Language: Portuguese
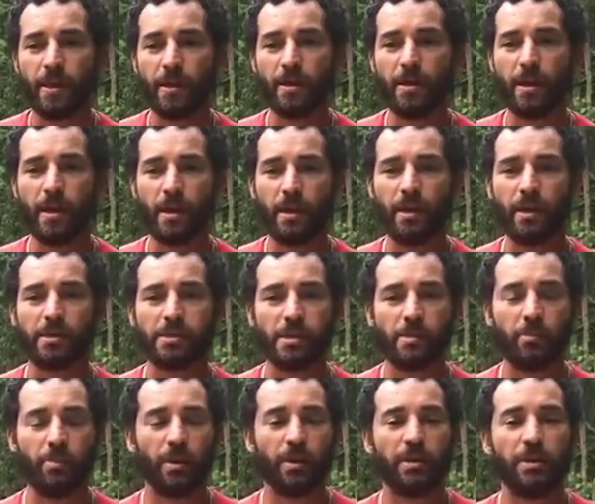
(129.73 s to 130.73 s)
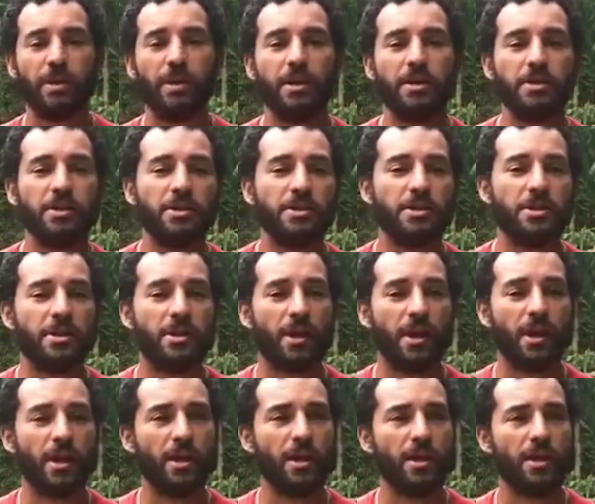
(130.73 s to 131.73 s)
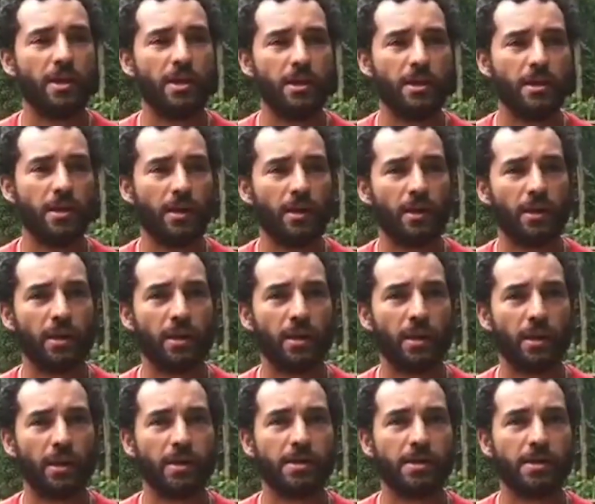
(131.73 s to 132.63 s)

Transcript: E é essa planta que a gente tem é,